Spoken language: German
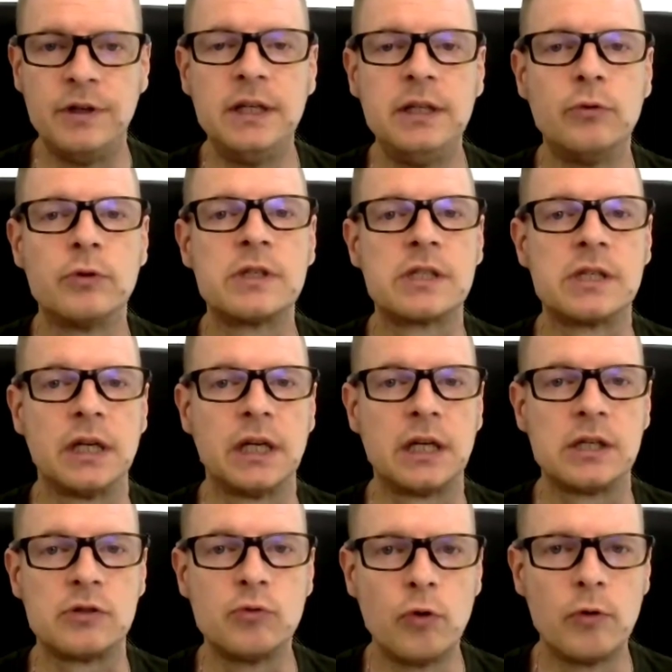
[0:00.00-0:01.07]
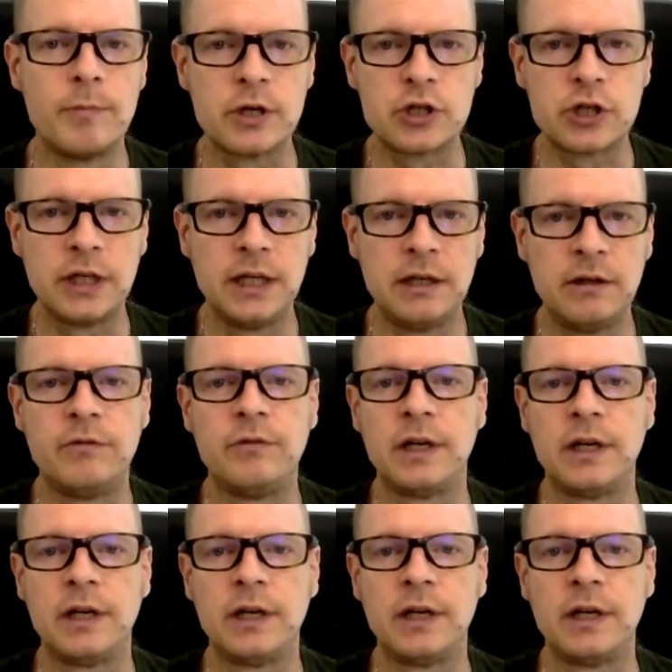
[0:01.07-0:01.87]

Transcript: wie nutze ich Suchmaschinen,